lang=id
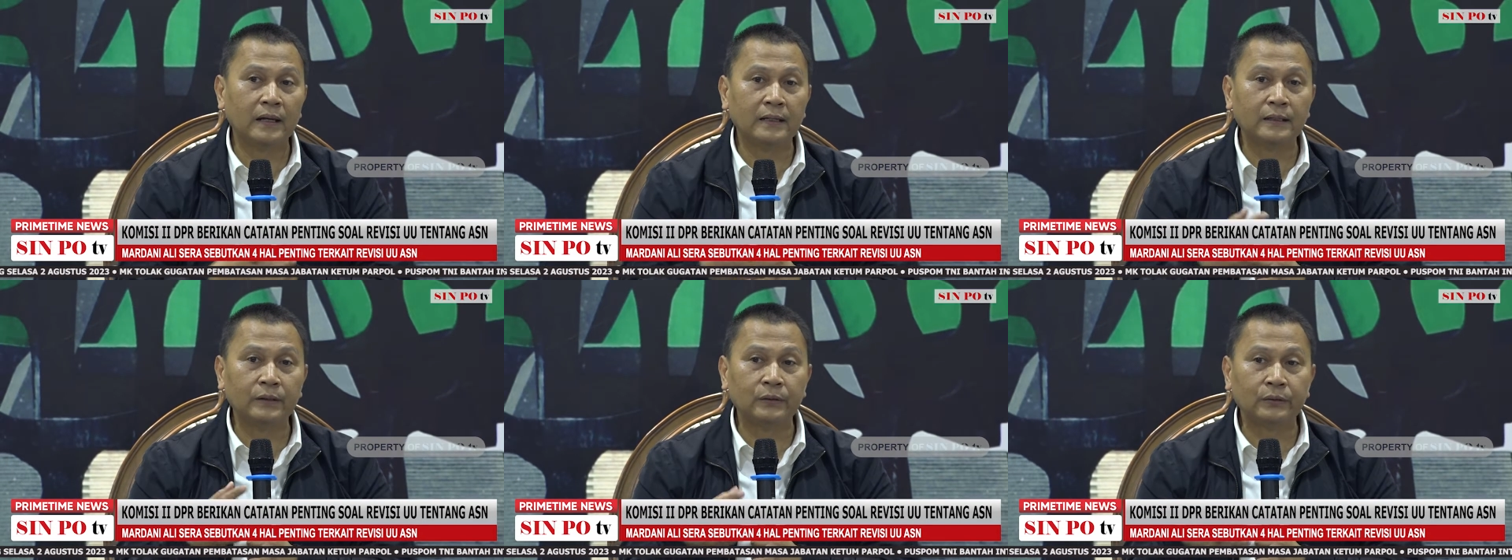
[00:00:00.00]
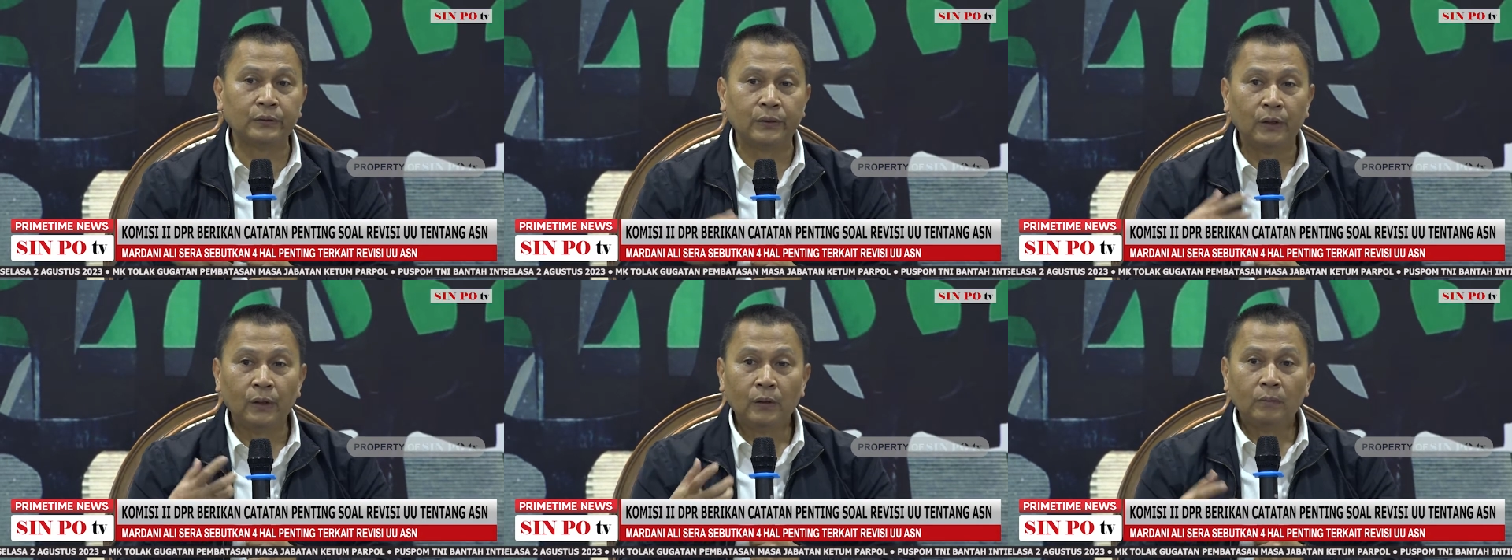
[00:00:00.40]
itu
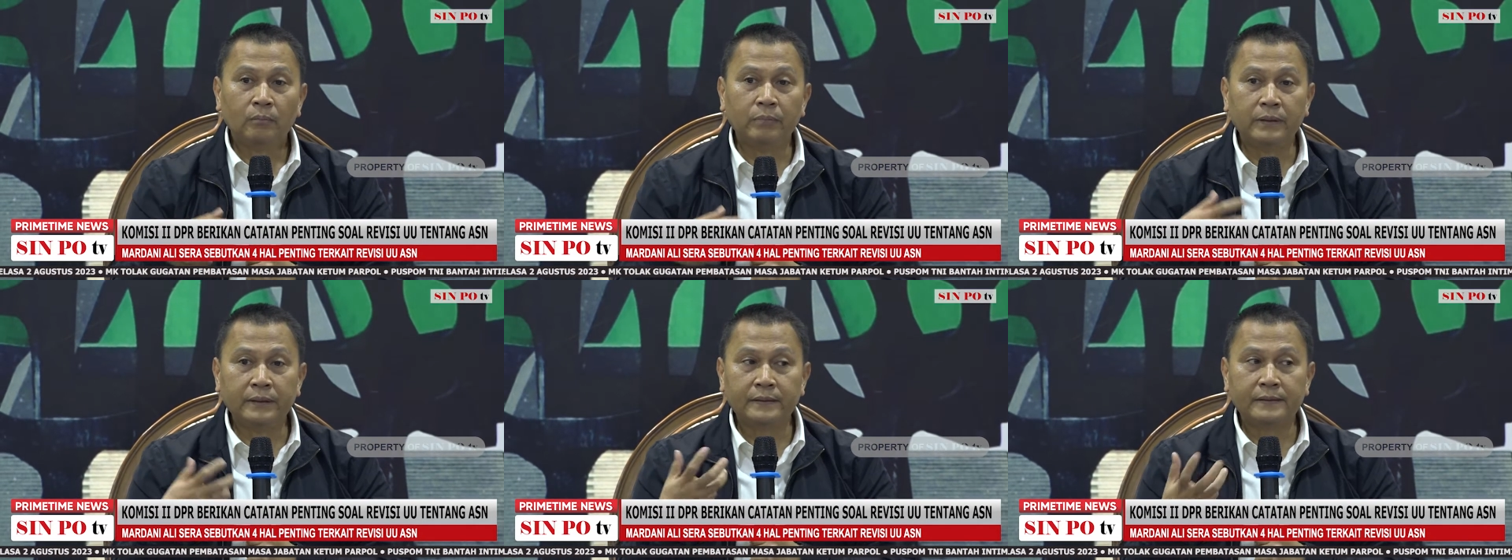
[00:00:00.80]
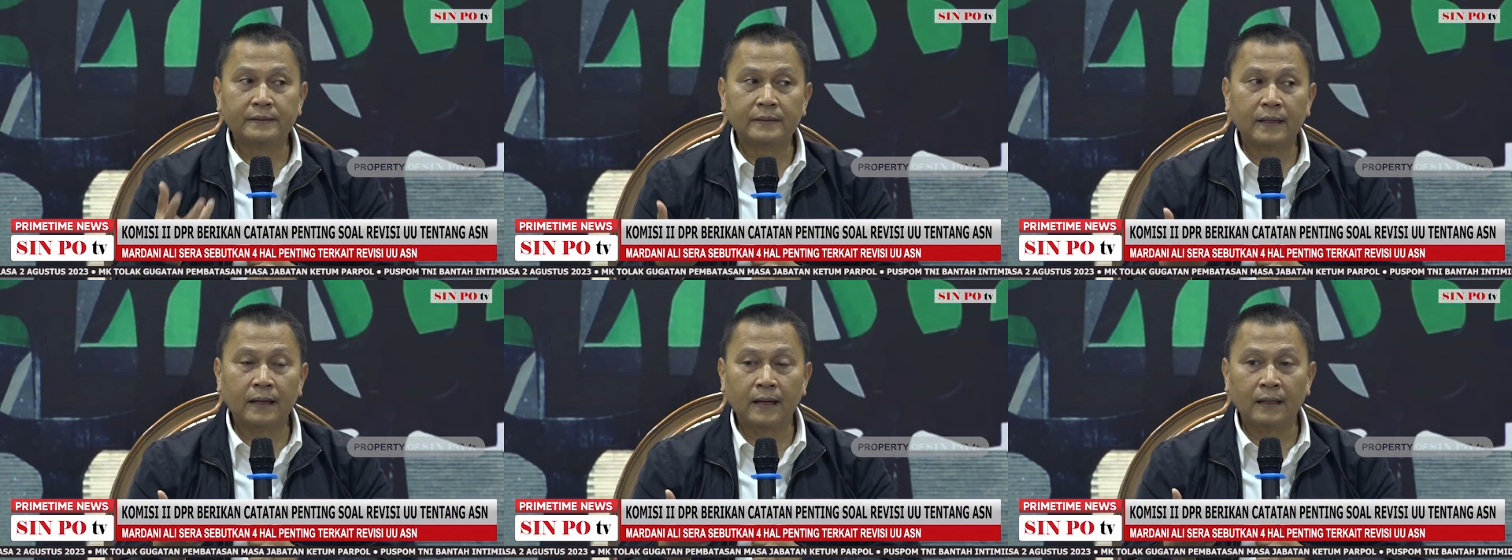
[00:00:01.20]

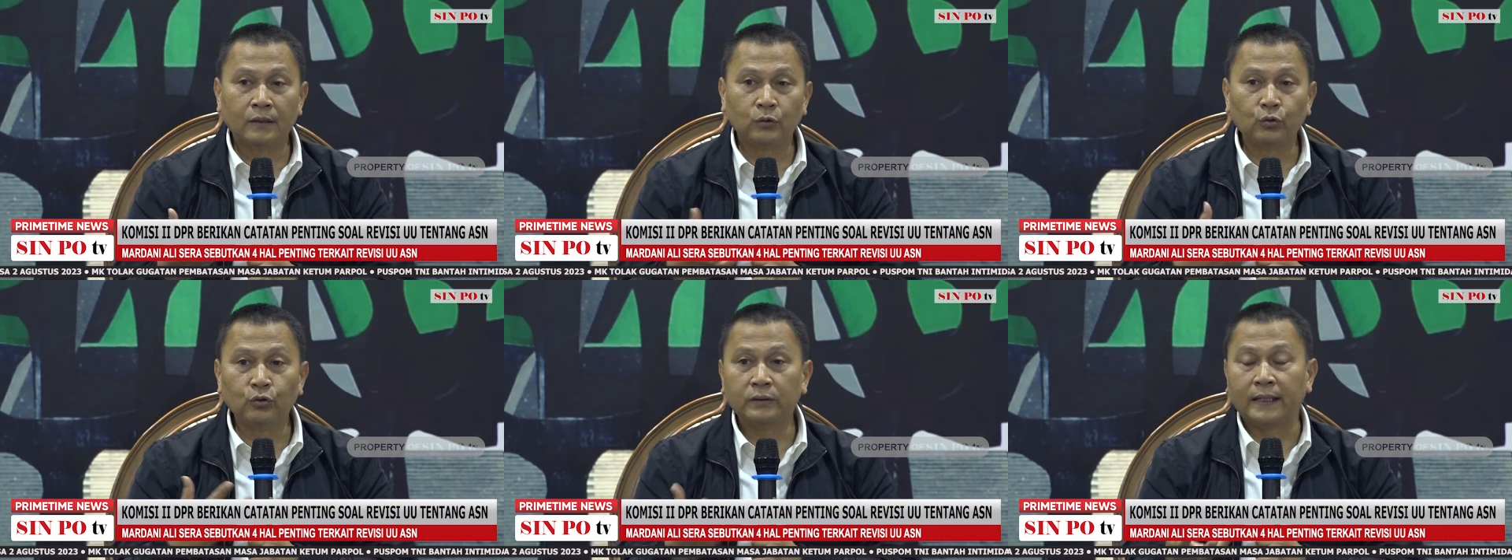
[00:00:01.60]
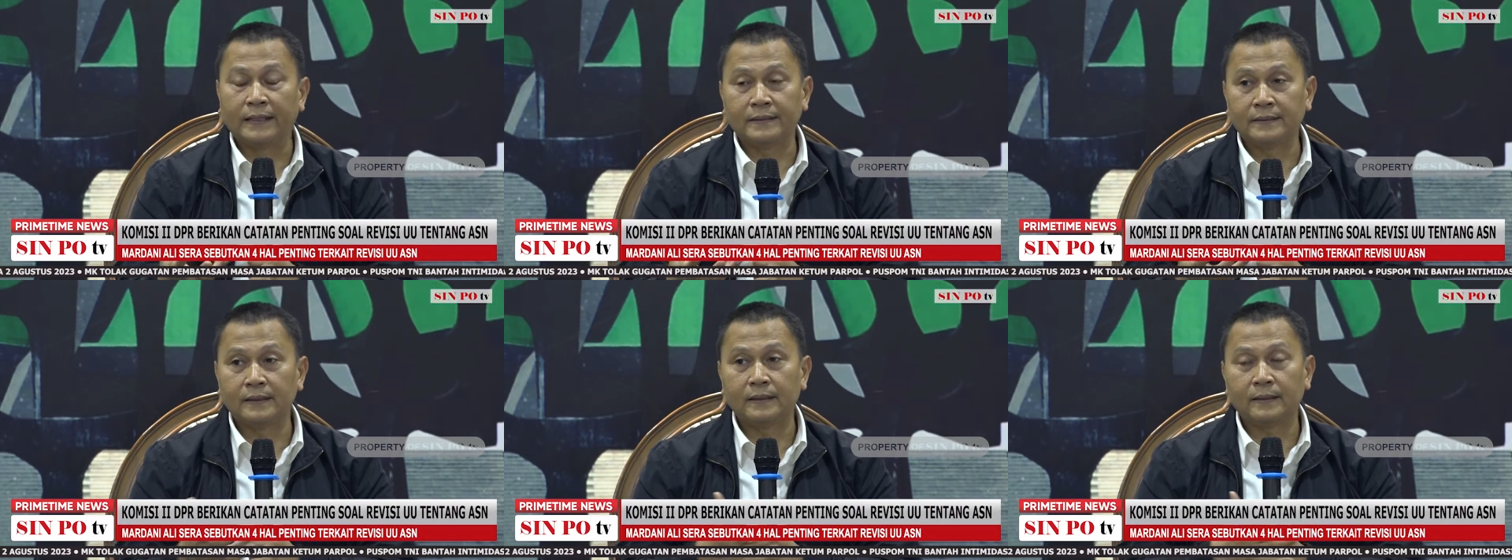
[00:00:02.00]
bisa
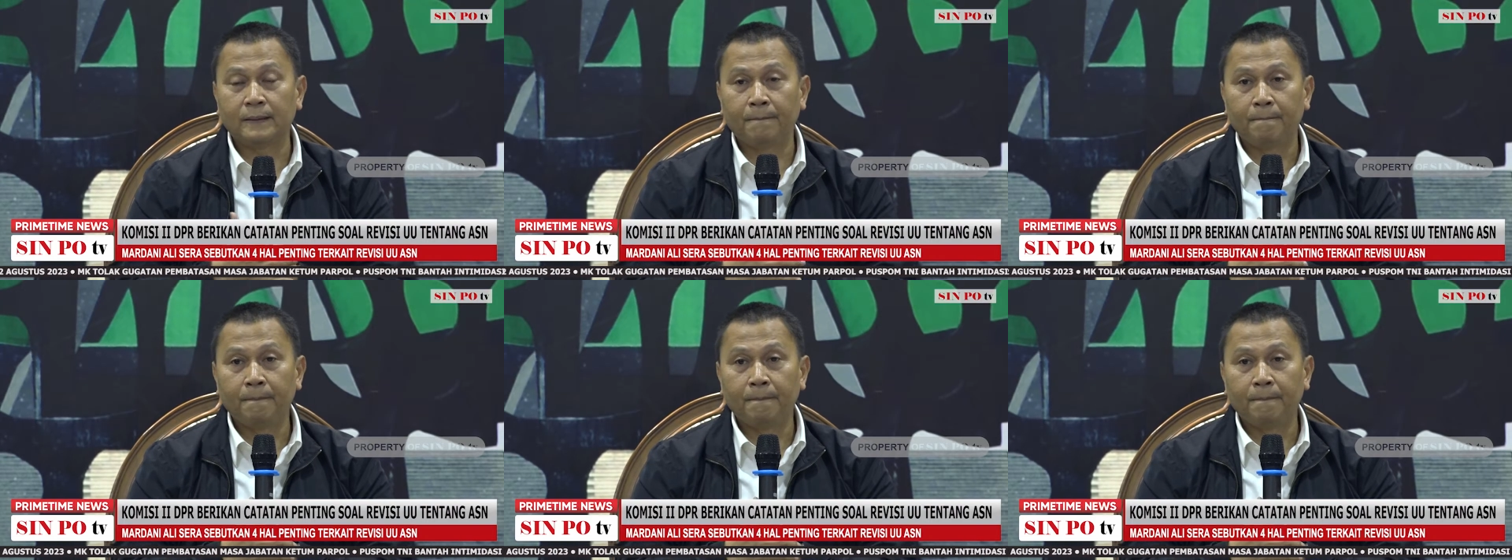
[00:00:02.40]
tuntas.